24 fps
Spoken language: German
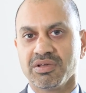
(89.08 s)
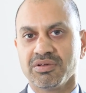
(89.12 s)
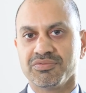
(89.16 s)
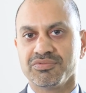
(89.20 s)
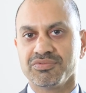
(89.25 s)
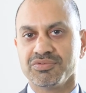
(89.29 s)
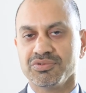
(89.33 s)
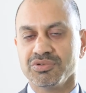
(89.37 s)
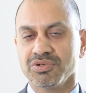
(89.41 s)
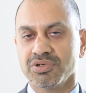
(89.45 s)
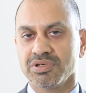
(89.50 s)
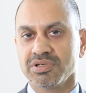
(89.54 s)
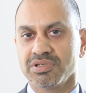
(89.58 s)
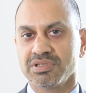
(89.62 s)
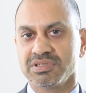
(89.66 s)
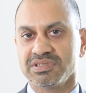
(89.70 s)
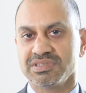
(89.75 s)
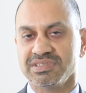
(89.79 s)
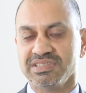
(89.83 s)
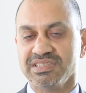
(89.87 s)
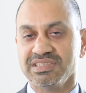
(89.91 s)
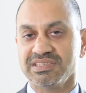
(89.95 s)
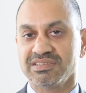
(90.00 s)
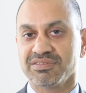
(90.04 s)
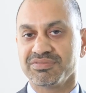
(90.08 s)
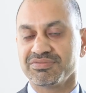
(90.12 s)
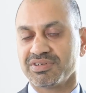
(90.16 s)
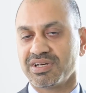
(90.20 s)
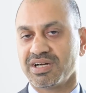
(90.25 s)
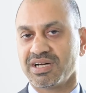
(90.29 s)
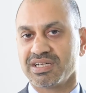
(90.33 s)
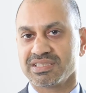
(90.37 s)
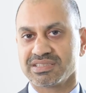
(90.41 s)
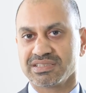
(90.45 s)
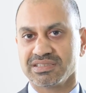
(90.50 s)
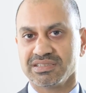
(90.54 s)
für diese
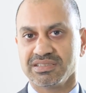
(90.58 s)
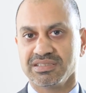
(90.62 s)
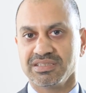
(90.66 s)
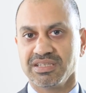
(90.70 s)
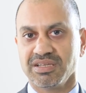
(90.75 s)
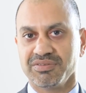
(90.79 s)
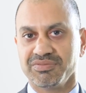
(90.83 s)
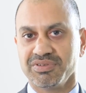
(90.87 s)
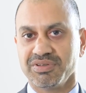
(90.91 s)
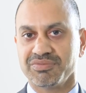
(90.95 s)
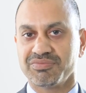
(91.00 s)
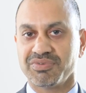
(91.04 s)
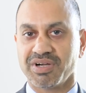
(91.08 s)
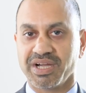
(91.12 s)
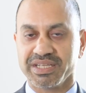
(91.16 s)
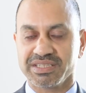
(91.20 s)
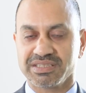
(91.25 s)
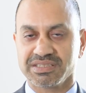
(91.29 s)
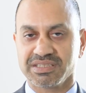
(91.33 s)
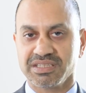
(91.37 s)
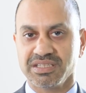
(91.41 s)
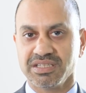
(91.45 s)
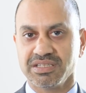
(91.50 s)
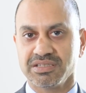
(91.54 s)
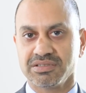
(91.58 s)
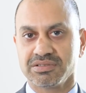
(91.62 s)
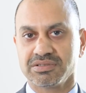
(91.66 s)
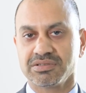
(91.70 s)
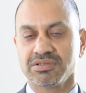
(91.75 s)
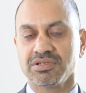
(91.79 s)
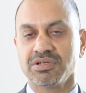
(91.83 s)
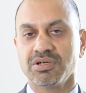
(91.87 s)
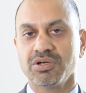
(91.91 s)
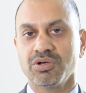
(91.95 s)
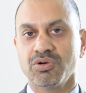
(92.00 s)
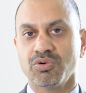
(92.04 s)
Phase, in der wir weitgehend
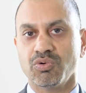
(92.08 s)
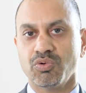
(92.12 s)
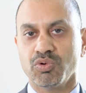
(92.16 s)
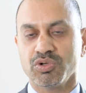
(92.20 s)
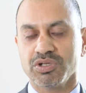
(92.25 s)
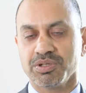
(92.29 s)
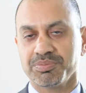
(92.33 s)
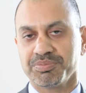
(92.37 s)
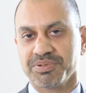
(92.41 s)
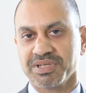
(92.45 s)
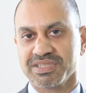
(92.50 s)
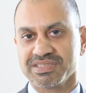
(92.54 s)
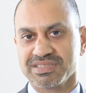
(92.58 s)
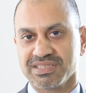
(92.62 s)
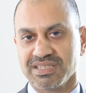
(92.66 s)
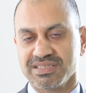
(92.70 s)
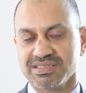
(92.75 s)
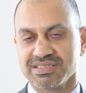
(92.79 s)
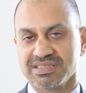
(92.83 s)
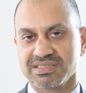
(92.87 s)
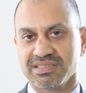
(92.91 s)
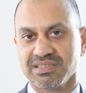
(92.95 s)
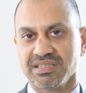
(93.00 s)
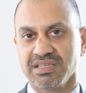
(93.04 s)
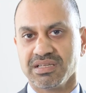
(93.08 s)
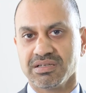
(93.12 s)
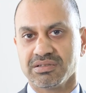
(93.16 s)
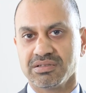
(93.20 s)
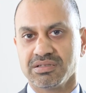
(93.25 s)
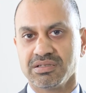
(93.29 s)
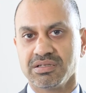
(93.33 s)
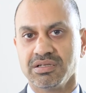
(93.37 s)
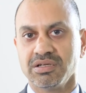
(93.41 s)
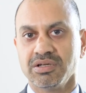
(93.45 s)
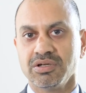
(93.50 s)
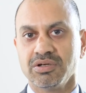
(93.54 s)
ohne
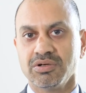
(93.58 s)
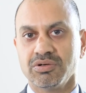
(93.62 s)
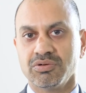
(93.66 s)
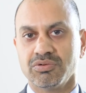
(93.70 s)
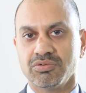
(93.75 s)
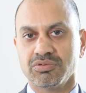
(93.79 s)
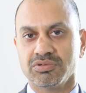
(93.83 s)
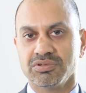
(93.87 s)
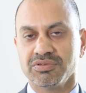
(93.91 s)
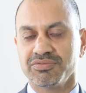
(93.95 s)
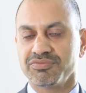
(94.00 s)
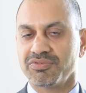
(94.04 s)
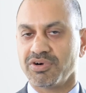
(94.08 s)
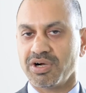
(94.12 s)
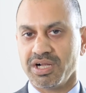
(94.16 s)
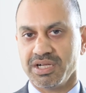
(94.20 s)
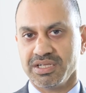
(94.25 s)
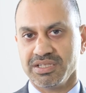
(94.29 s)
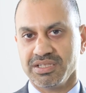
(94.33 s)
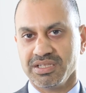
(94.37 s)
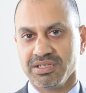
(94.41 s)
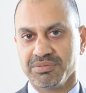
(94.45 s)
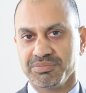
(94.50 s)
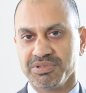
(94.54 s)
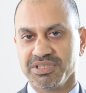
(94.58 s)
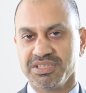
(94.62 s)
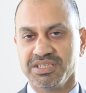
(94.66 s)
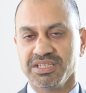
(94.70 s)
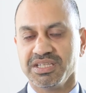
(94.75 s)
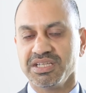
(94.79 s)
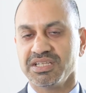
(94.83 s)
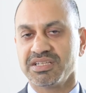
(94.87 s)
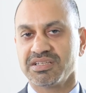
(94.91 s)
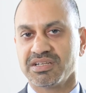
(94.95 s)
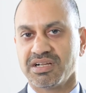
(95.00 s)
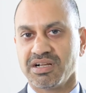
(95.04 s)
Präsenzlehre und vor allen Dingen mit
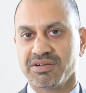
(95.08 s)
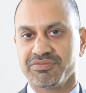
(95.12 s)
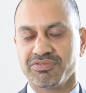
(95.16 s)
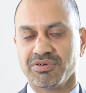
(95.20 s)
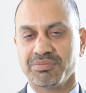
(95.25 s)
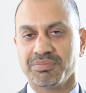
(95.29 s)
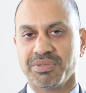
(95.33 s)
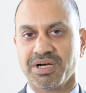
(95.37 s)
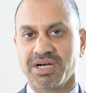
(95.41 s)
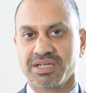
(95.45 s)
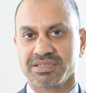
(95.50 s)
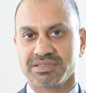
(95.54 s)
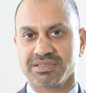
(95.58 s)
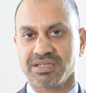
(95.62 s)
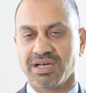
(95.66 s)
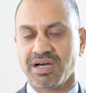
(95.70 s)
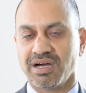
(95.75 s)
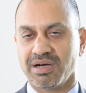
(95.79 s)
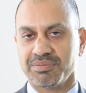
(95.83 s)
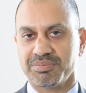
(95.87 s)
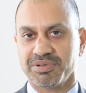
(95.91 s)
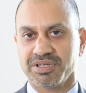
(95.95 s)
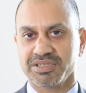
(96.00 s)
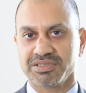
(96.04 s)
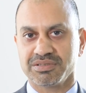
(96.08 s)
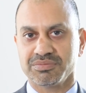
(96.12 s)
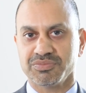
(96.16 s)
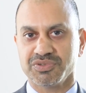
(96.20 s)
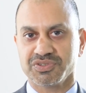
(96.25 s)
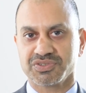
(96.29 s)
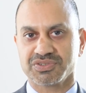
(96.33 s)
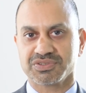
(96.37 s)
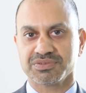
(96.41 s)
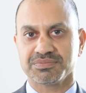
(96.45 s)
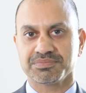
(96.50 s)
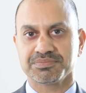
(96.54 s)
digitalen Formaten arbeiten
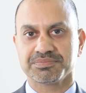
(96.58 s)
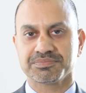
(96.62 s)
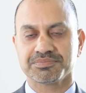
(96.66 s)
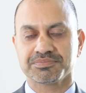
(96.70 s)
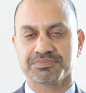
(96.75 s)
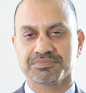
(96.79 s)
müssen.